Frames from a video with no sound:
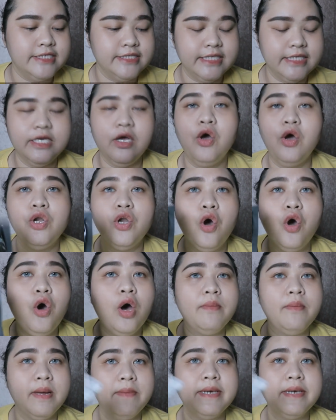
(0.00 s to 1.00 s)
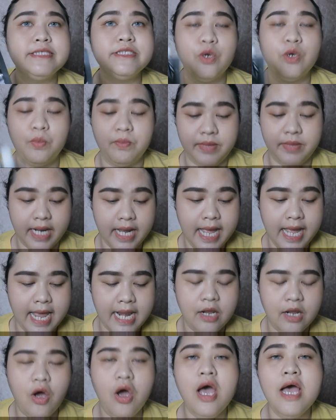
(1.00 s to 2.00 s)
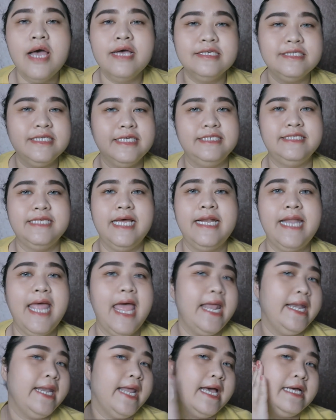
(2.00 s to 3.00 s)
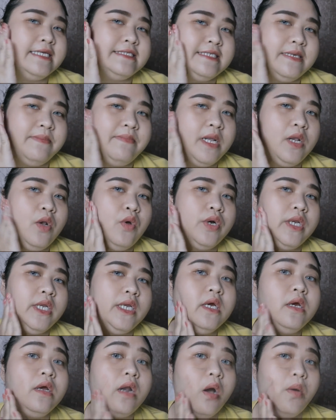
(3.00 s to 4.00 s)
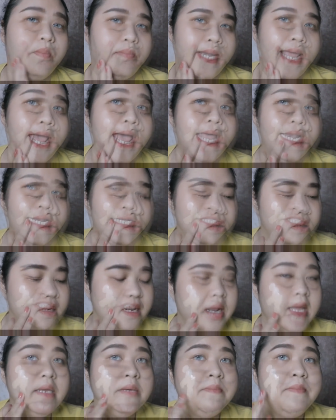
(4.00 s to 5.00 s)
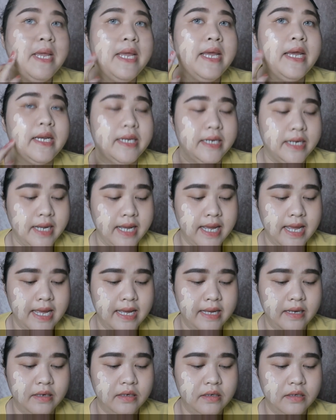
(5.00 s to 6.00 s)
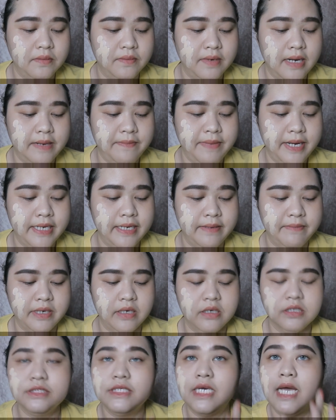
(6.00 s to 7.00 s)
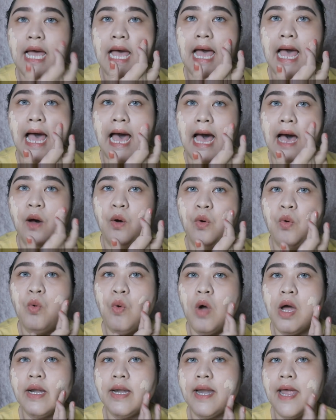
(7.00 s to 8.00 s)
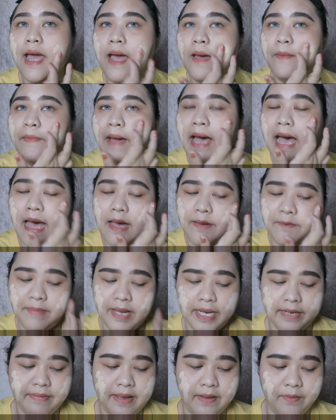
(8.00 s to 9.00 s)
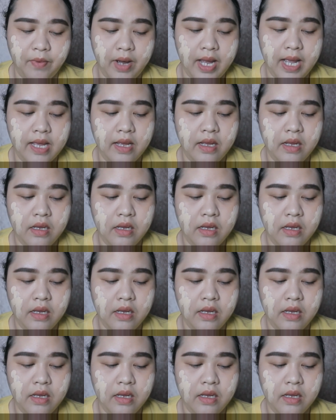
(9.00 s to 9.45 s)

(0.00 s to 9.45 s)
สีอ่อนๆมาผสมนะคะ แล้วก็สีซันแทนเนี่ยอาจจะมาลงที่กรอบหน้านะจ๊ะไลท์เบดนะคะ คือไลท์เบดเนี่ยมันก็จะขาวกว่าหน้าปาล์มไปแบบว่า